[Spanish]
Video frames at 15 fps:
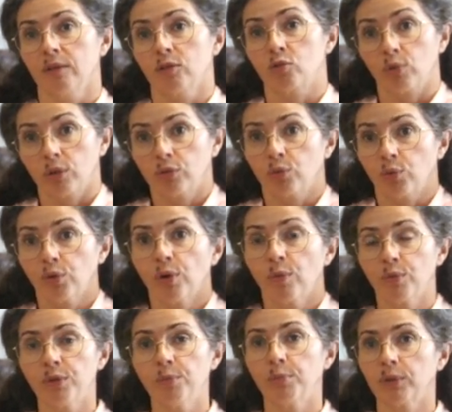Su estudio es
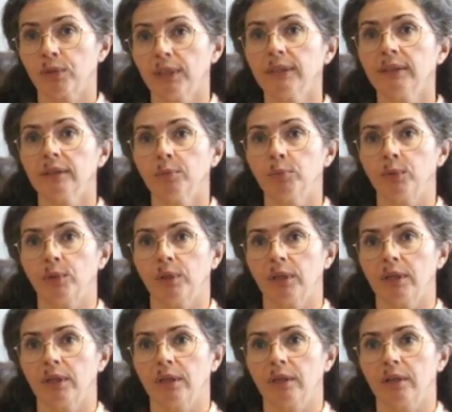muy importante
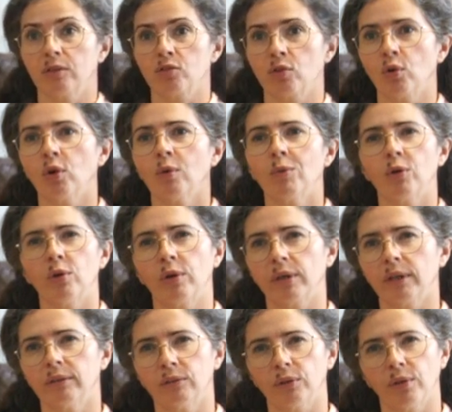porque son como los
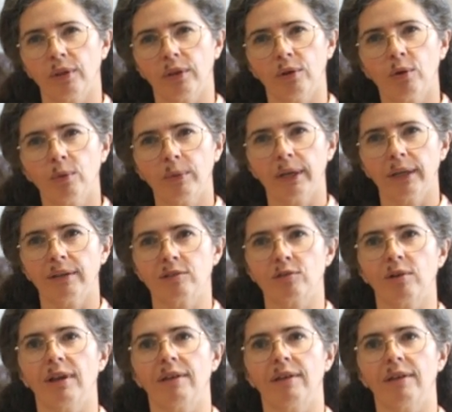restos de obra, esos